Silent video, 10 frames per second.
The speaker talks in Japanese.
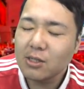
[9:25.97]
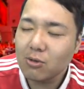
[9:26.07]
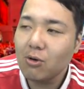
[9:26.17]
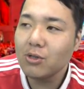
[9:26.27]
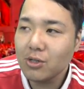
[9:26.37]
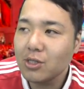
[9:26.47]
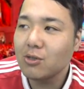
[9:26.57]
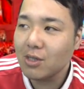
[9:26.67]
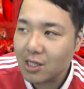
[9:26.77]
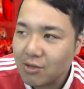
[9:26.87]
そういう
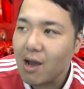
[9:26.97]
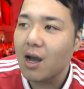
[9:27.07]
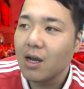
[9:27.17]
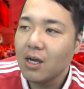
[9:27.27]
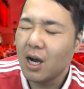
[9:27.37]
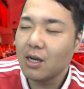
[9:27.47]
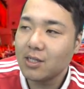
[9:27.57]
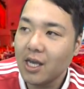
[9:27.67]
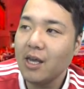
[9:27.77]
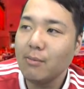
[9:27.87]
人たちは、あ
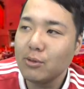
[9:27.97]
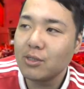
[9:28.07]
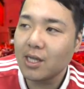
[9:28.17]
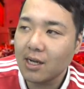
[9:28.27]
ゲーム、